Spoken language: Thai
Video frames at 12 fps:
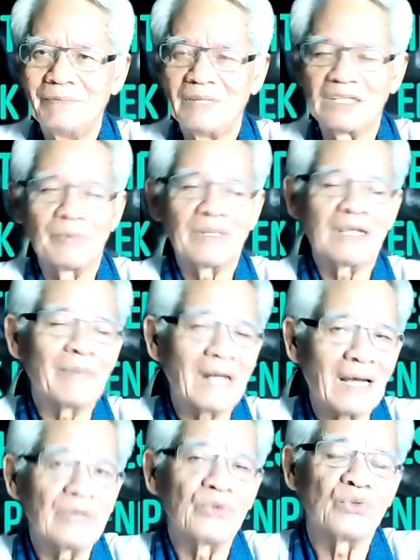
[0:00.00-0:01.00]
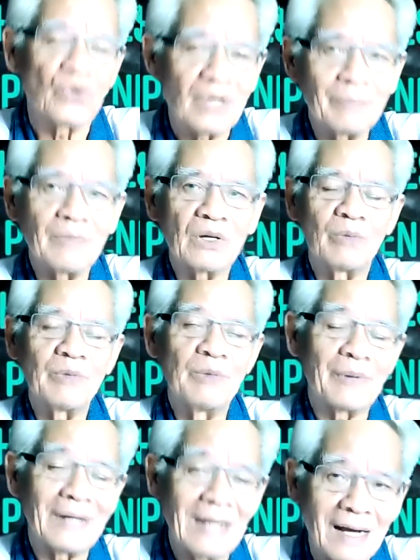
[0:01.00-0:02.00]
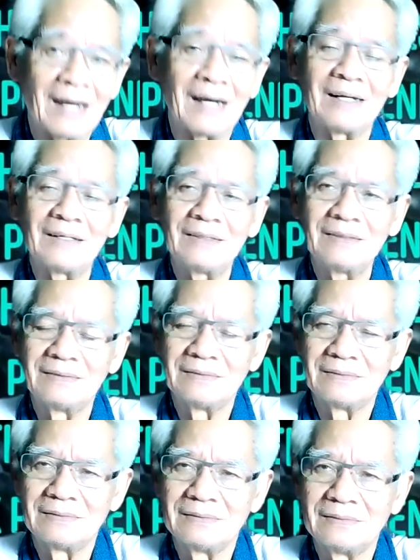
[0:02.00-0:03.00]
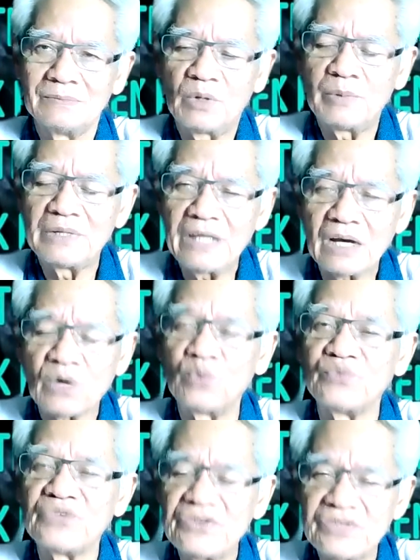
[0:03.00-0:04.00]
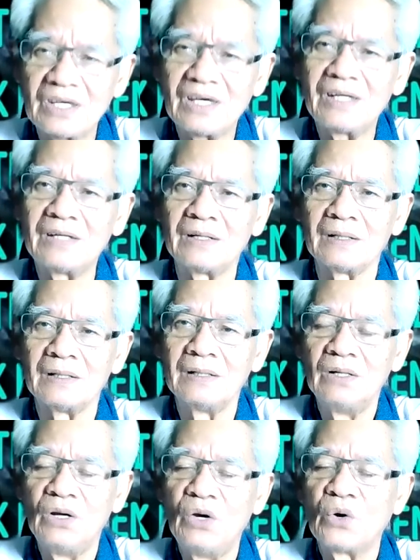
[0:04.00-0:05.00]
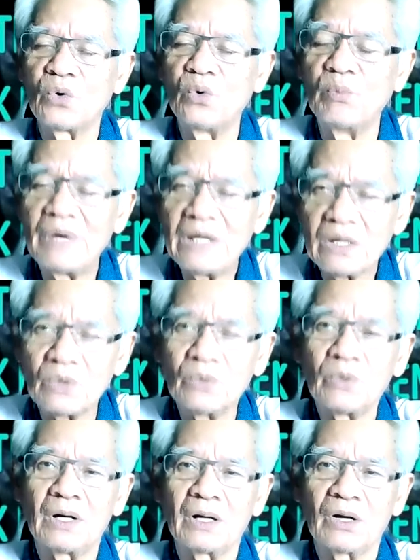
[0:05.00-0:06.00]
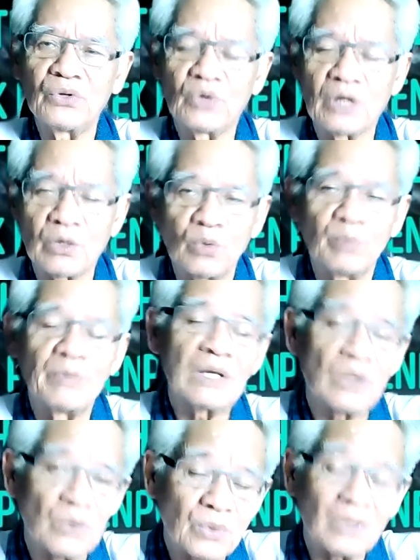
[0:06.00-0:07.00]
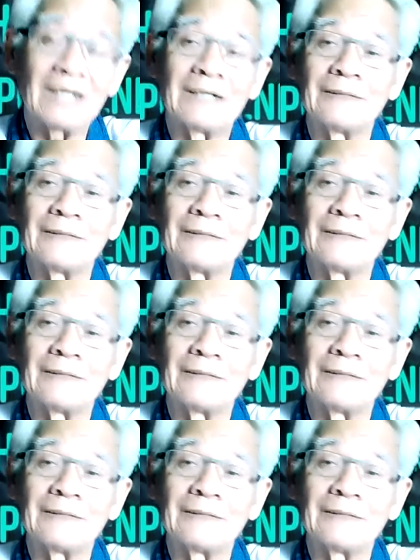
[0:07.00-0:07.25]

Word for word: มันจะไปทำอะไรกันอยู่ตรงนั้น มันก็ไม่มีปัญหา เพราะมันแยกกลุ่มชัดเจนกลุ่มไม่กลัวก็อยู่กับกลุ่มไม่กลัว